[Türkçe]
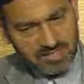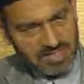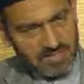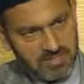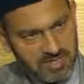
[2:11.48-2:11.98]

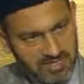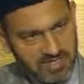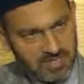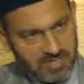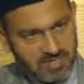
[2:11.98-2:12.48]
kitaplara
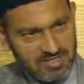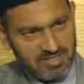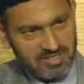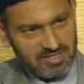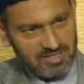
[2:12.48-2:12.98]
siz
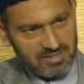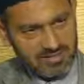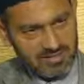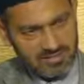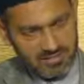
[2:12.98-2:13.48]
baktığınız zaman
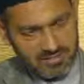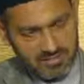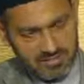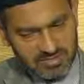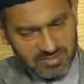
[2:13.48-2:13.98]

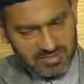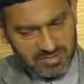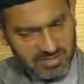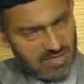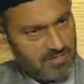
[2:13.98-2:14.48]

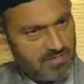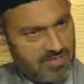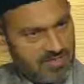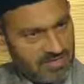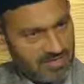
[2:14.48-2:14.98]
İslam
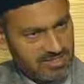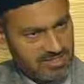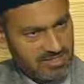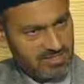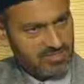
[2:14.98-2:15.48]

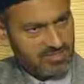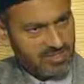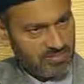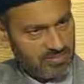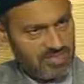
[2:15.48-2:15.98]

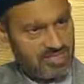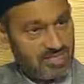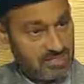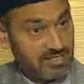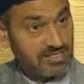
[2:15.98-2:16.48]
literatüründe
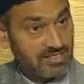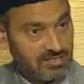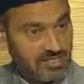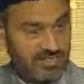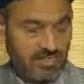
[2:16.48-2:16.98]
basılan eski
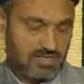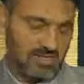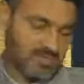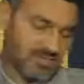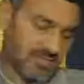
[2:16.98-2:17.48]
kitaplara
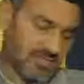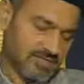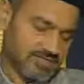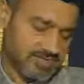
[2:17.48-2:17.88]
baktığınız zaman